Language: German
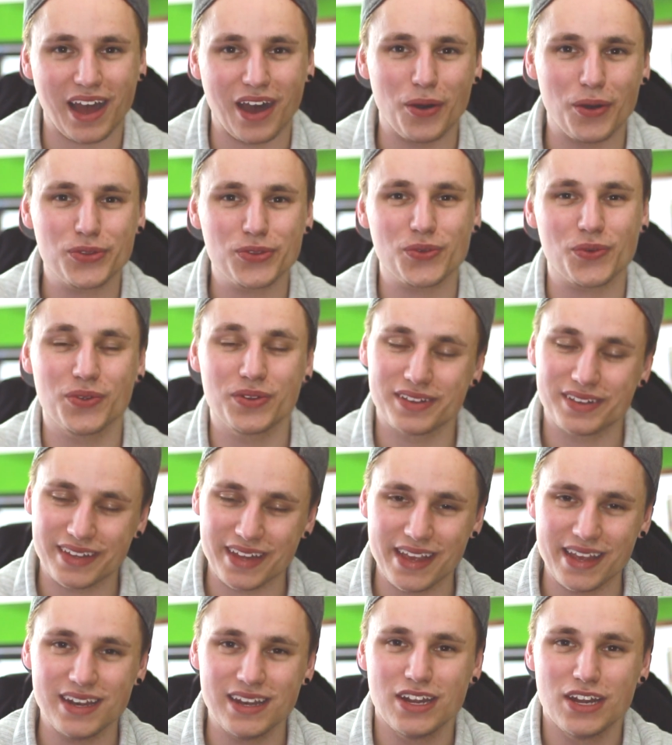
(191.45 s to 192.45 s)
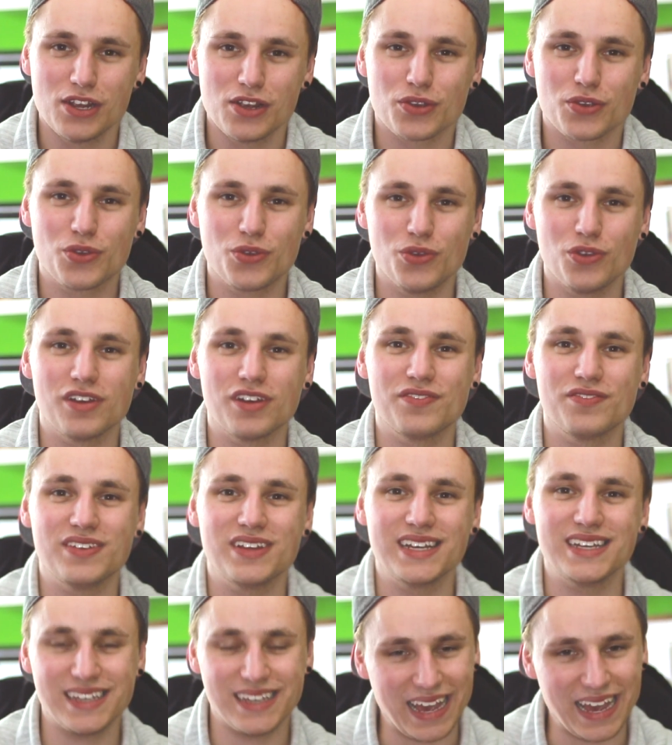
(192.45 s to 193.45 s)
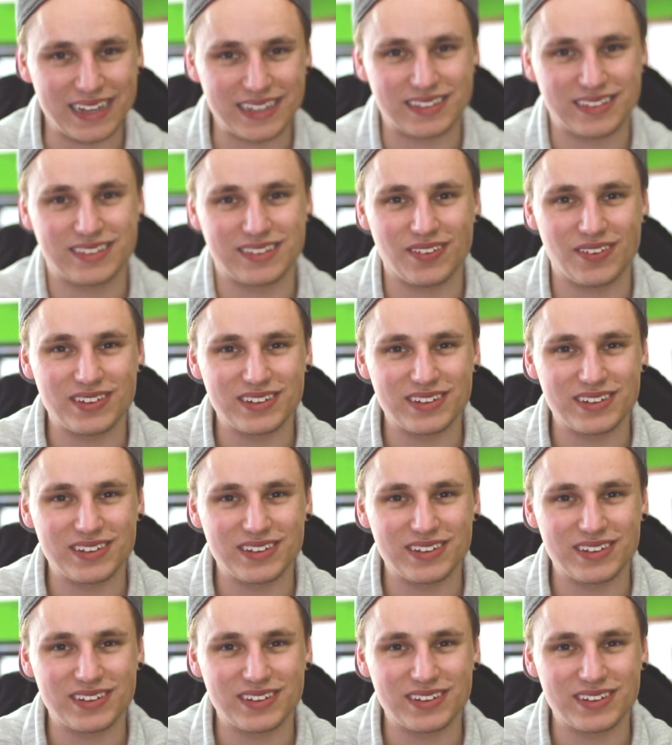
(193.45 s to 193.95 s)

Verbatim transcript: raus und den küren wir jetzt.